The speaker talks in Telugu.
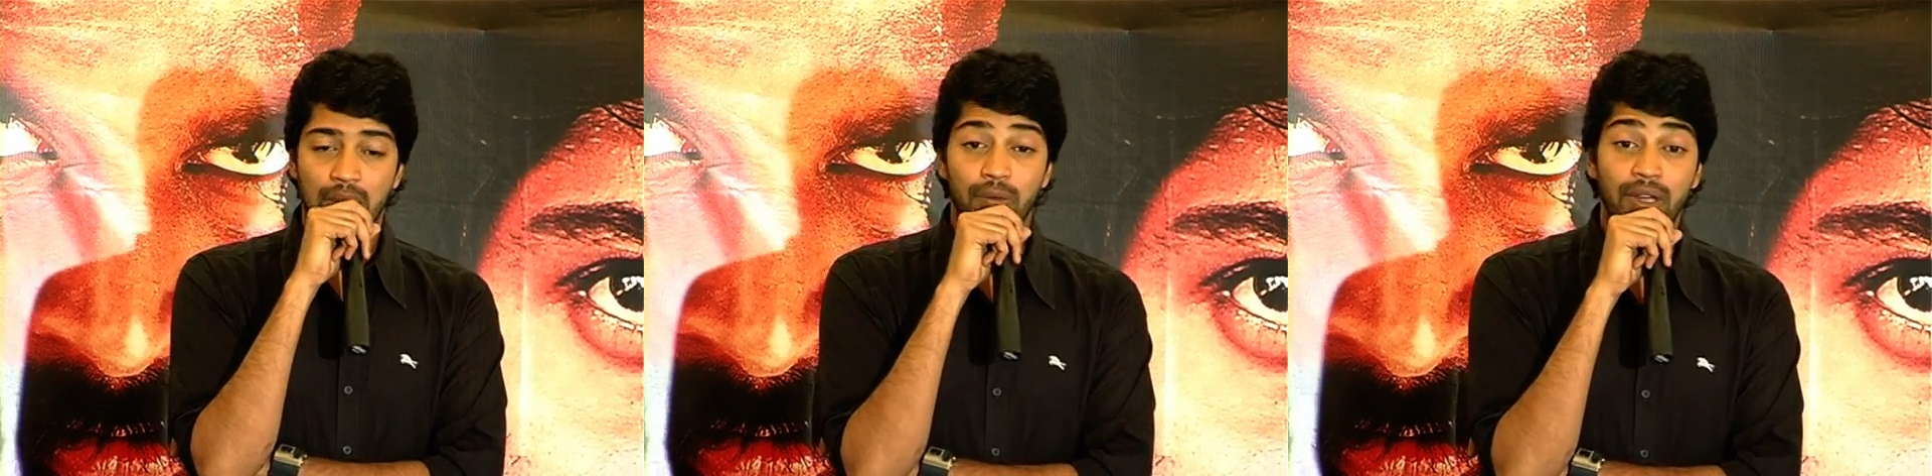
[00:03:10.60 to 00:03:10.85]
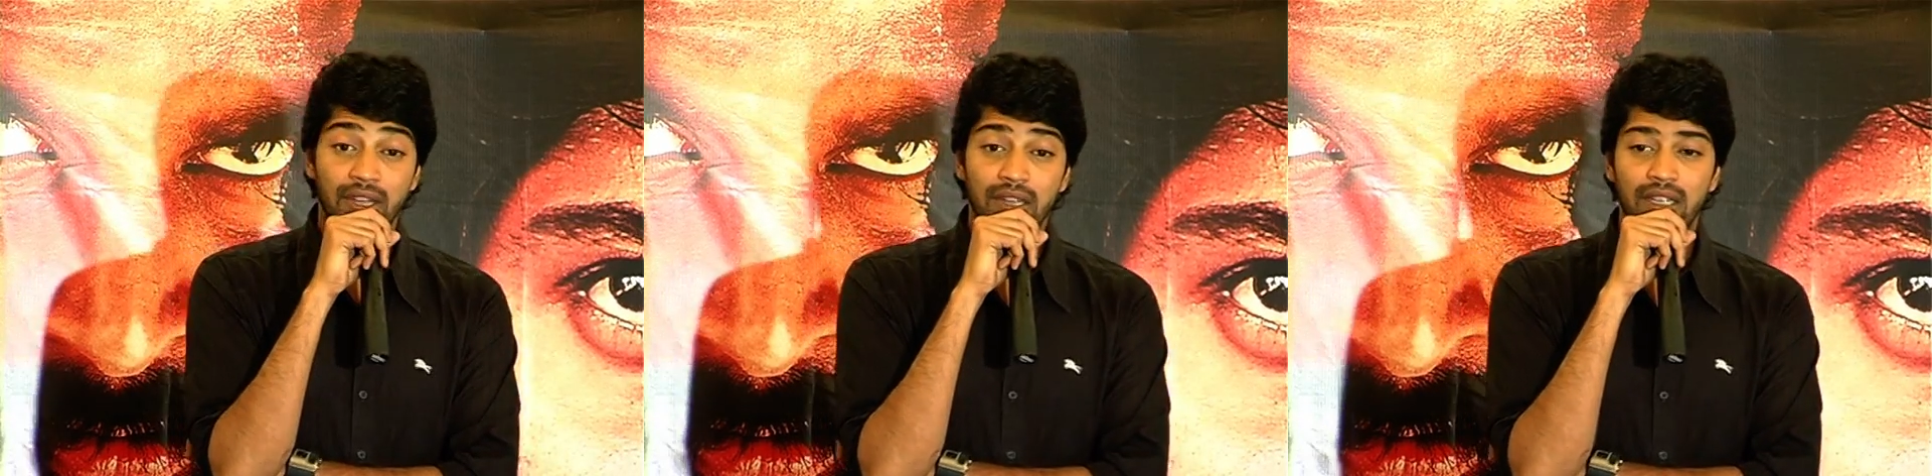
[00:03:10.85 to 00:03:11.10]

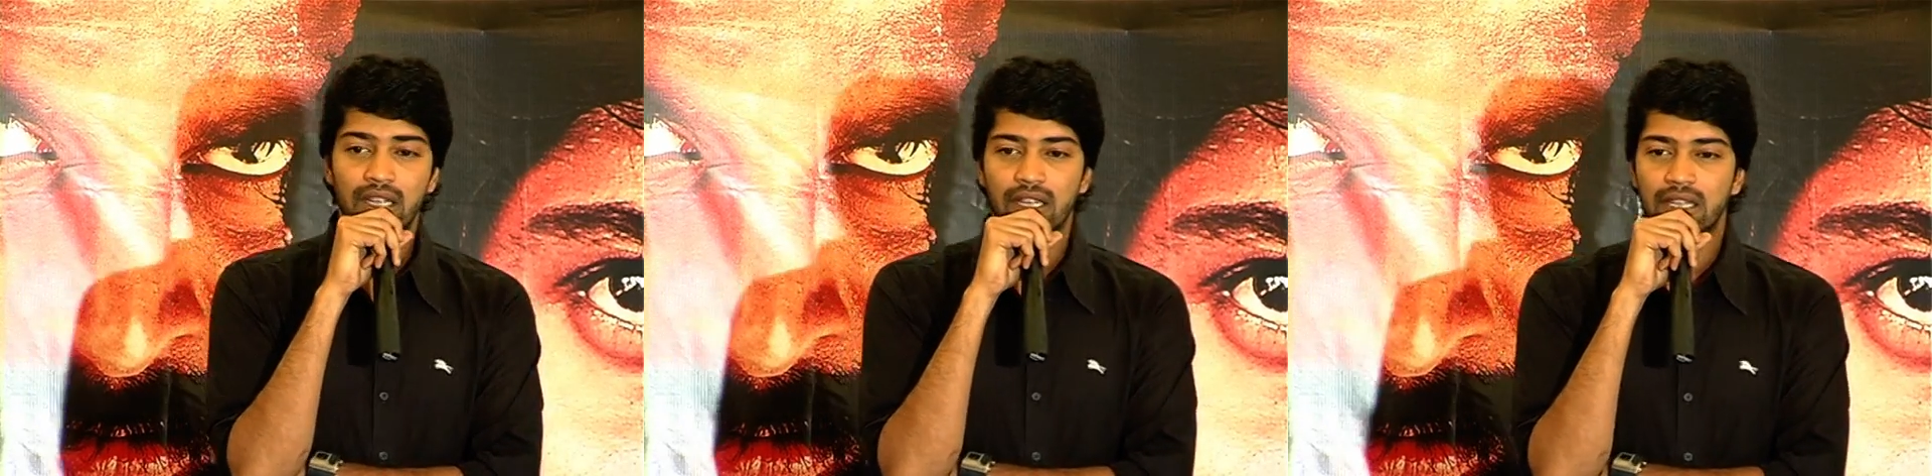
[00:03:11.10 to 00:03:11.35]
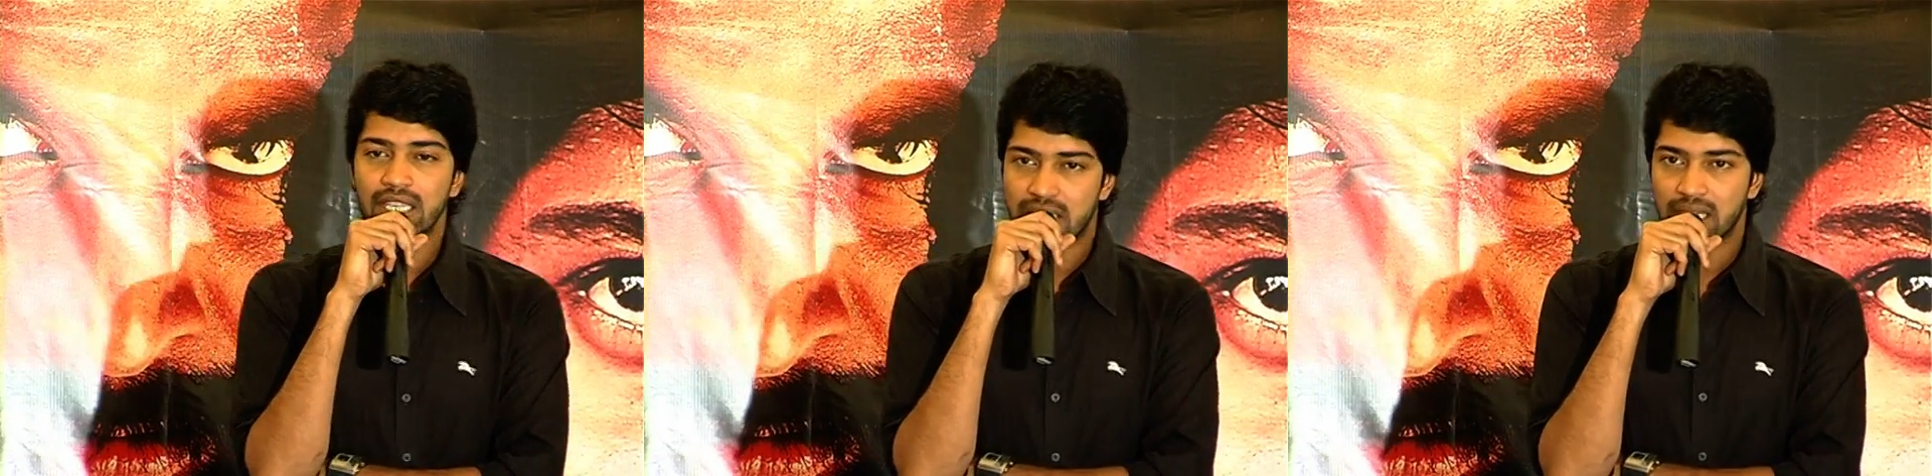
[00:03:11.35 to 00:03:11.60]
ముఖ్యంగా
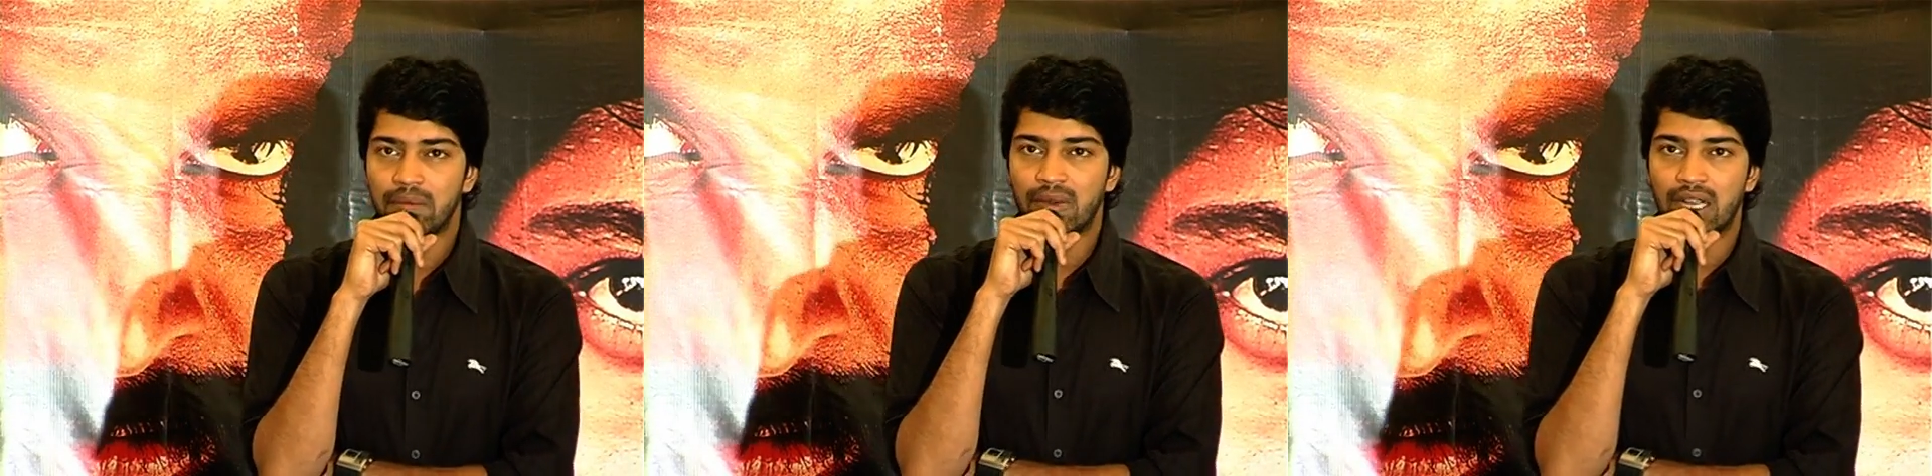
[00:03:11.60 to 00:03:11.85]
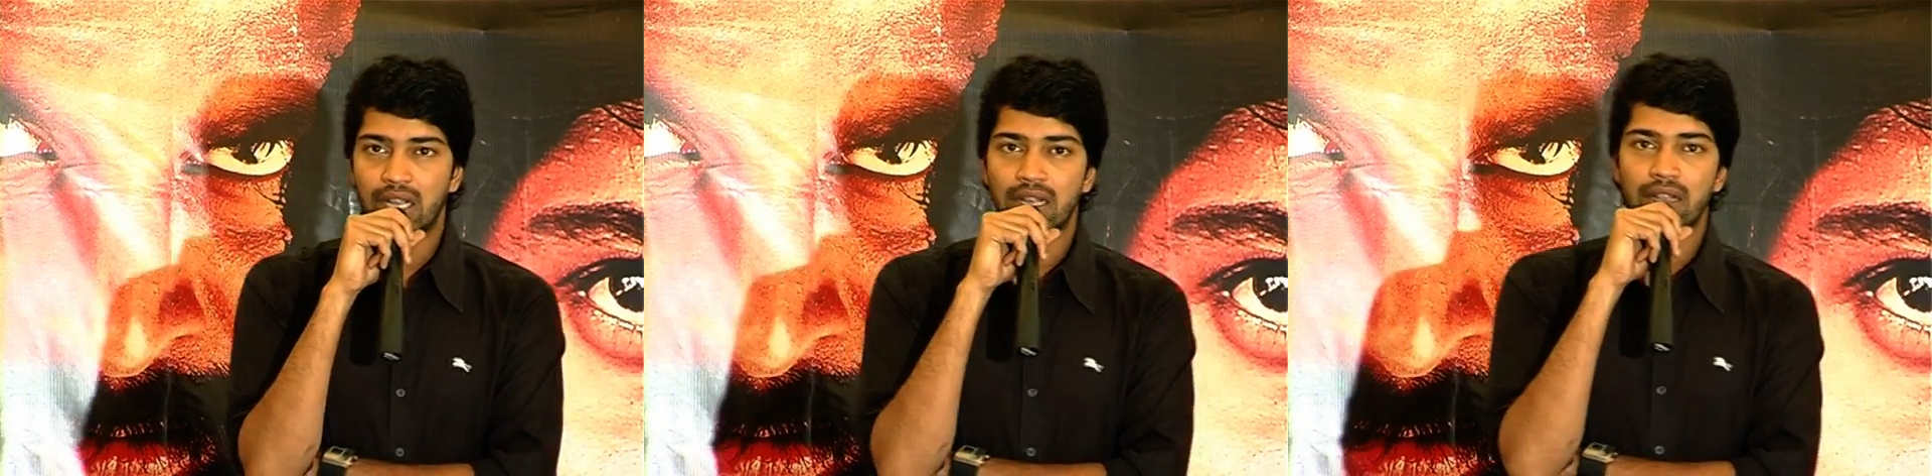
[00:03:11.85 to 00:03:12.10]
ఈ
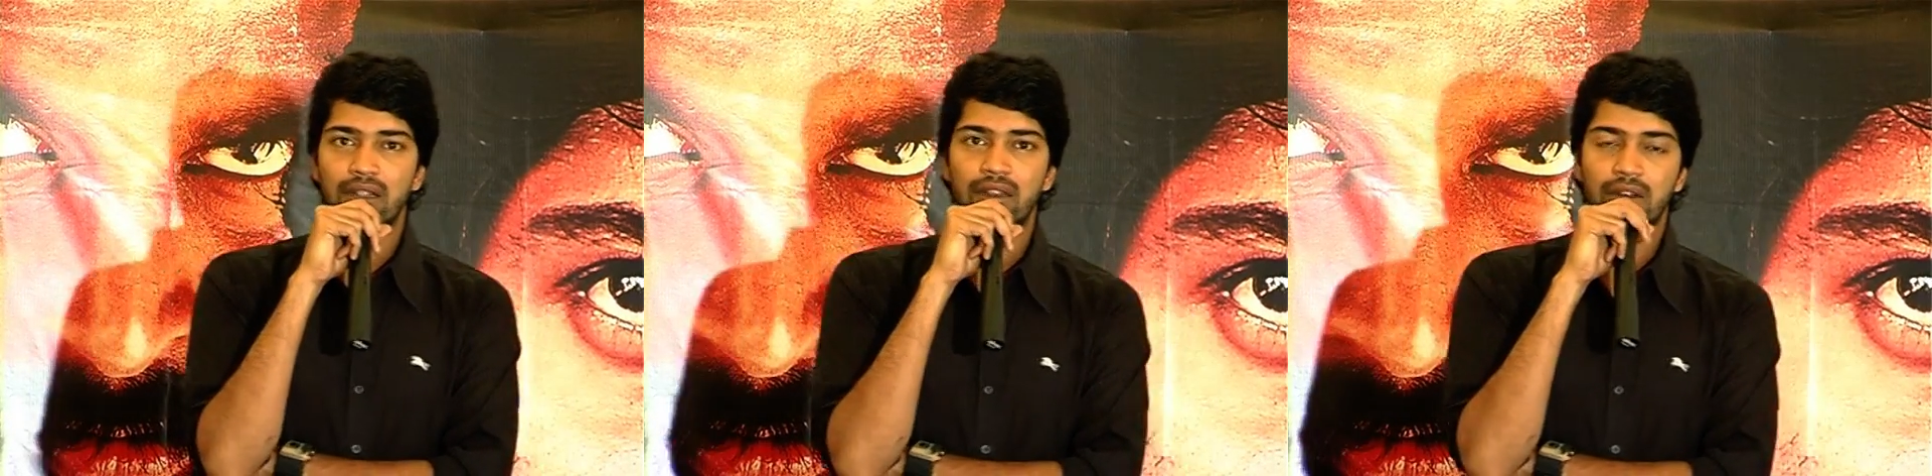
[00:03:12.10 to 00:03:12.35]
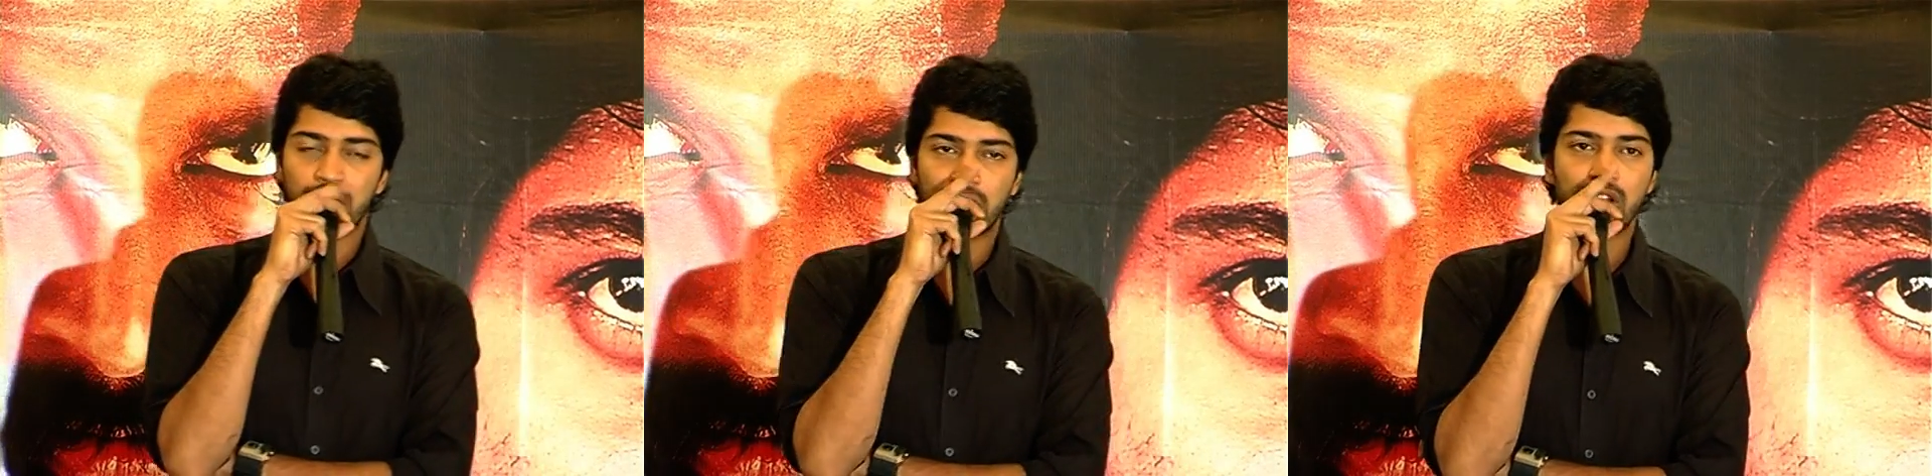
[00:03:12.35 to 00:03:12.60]
సినిమా
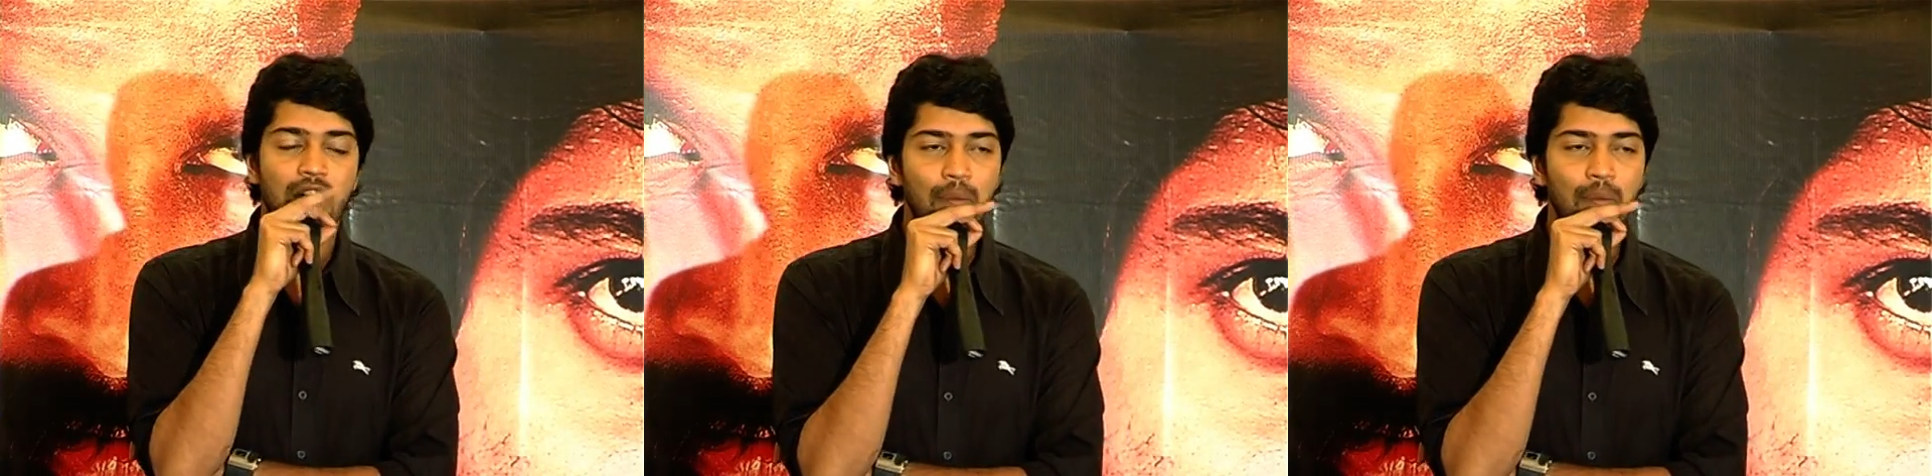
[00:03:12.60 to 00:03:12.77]
అంటే ఒక